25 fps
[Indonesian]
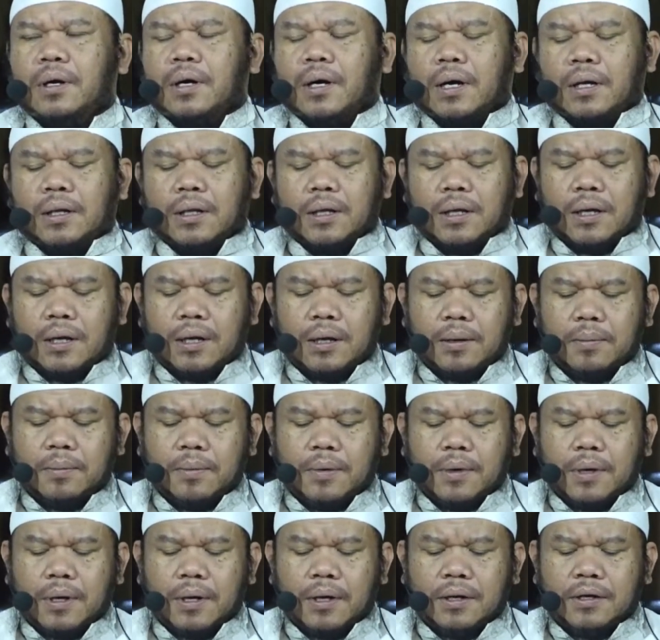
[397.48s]
Kata
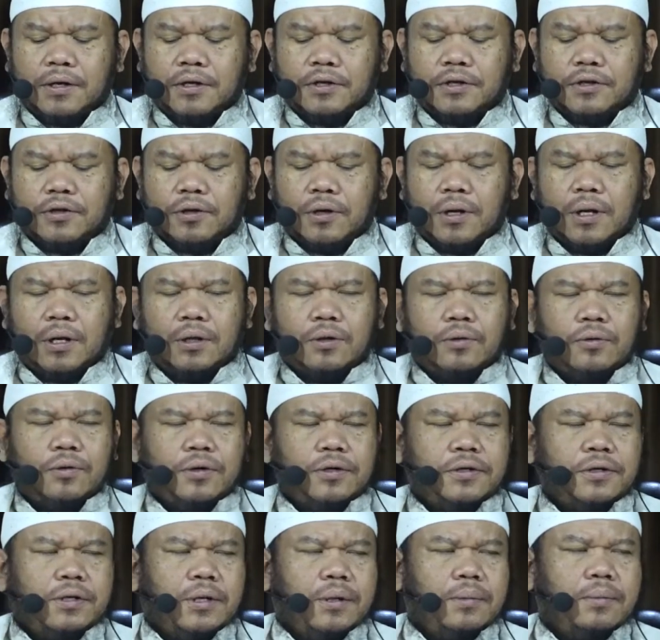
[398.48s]
Nabi Ali Shallallahu
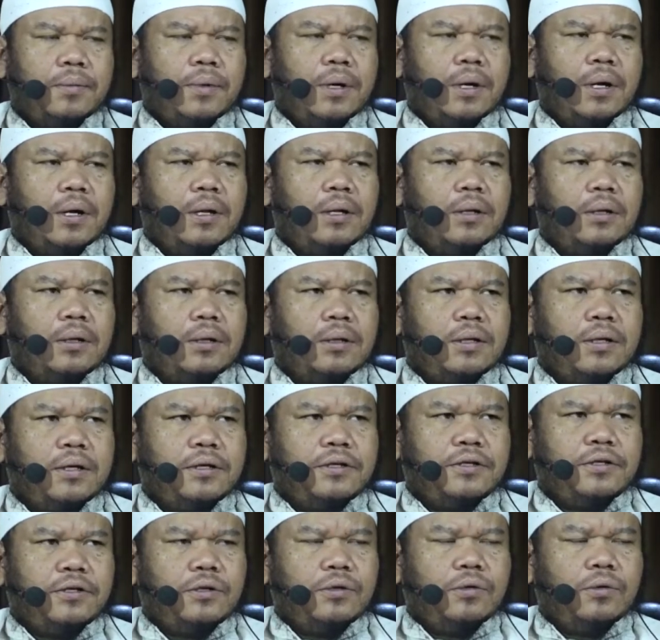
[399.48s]
Wasallam, hal
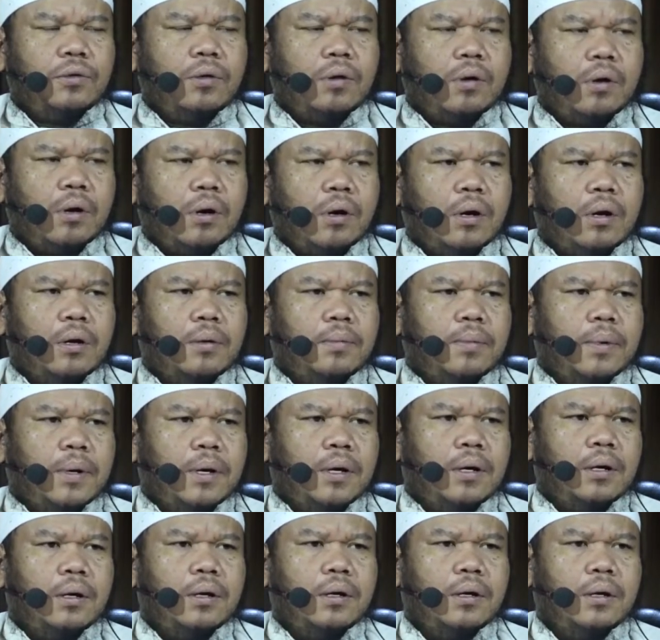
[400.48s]
tajidu
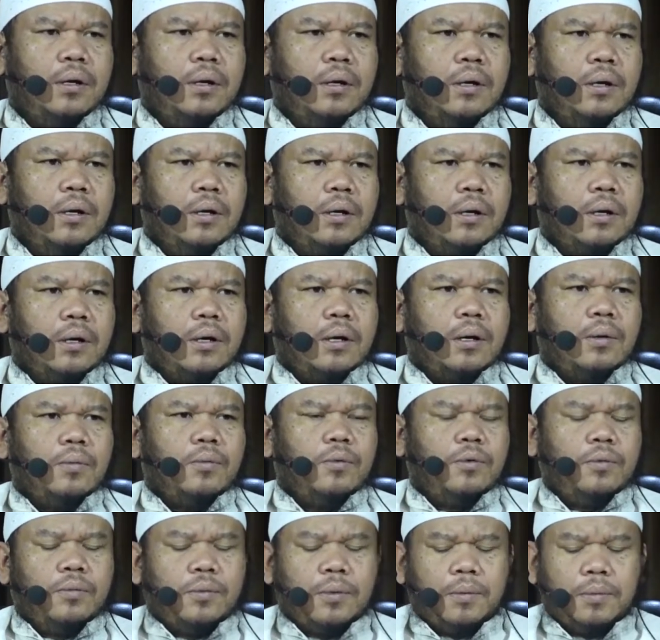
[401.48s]
raqabah.
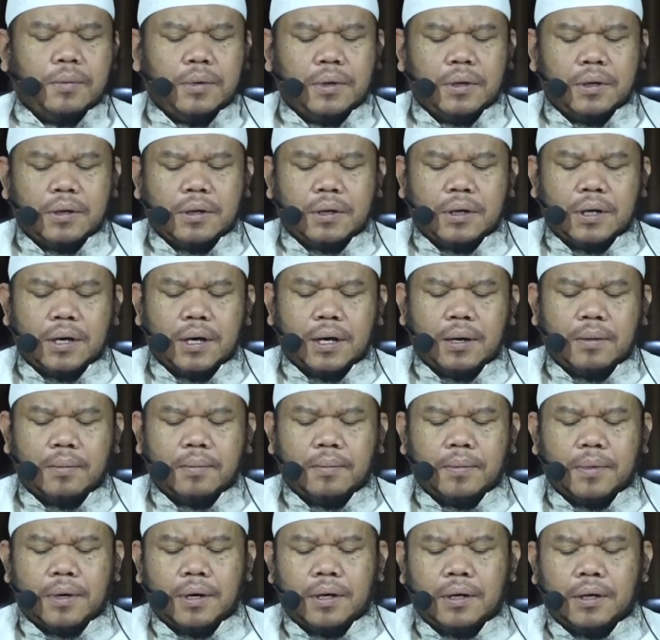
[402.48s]
Kamu memiliki
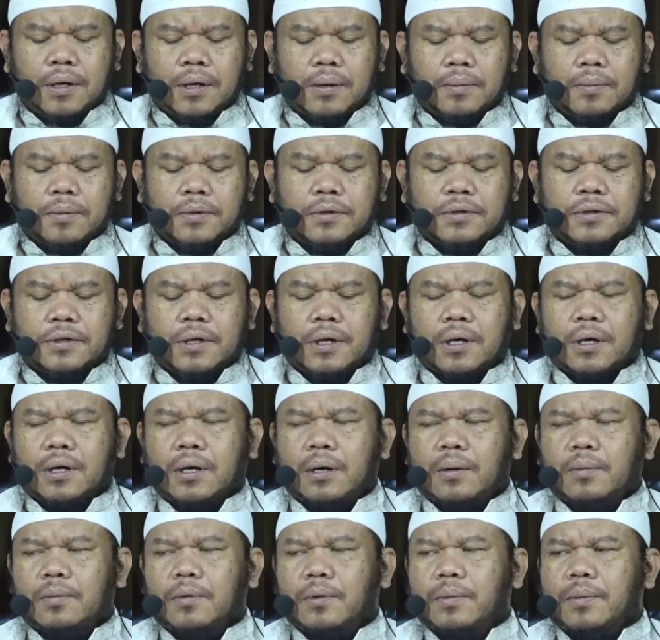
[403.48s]
hamba yang bisa
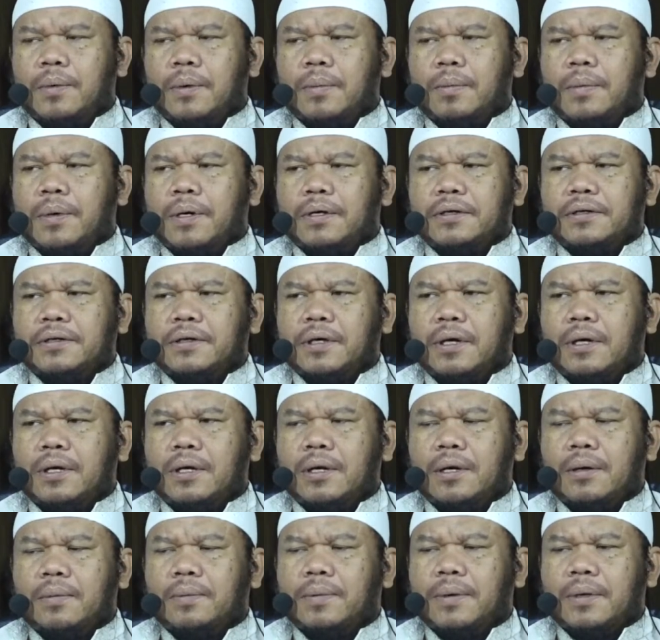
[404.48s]
kamu
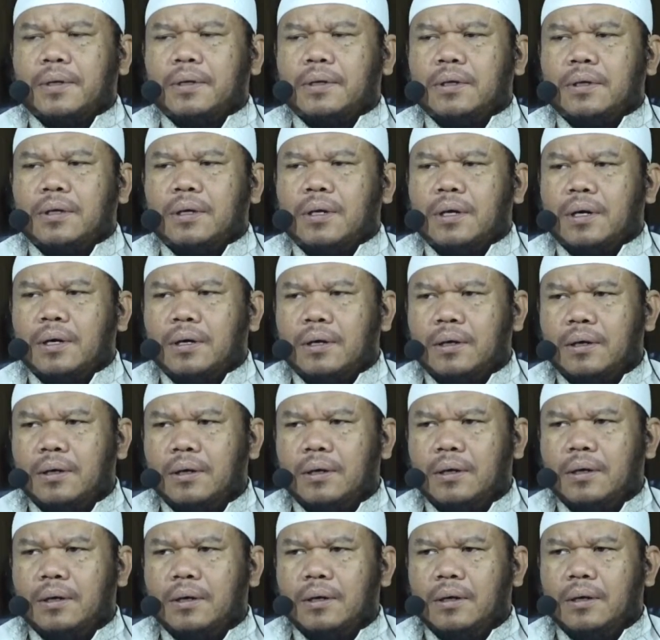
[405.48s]
bebaskan apa tidak?
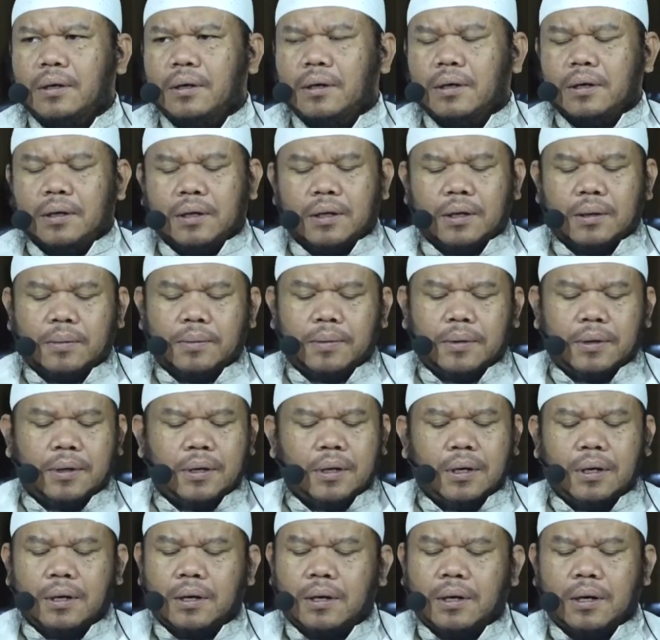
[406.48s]
Dia
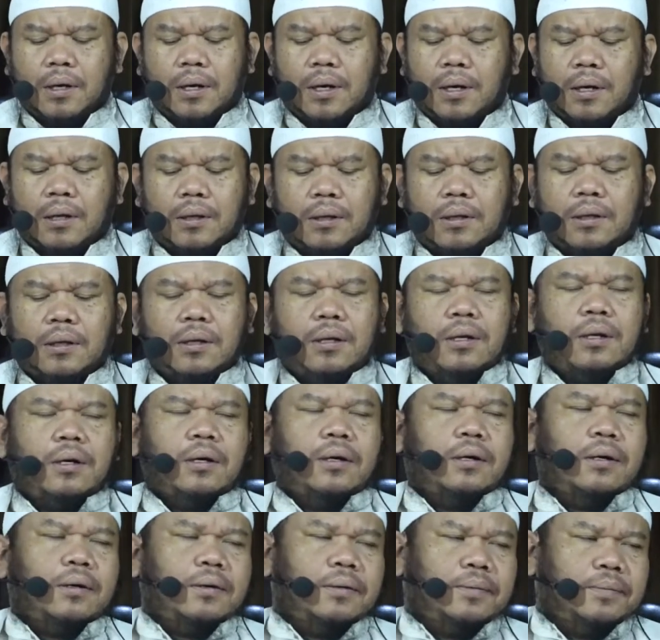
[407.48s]
bilang, lah,
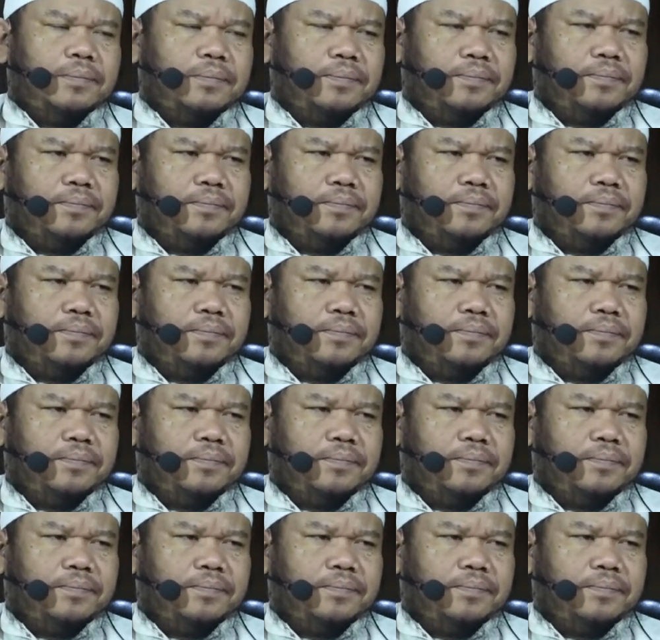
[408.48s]
tidak.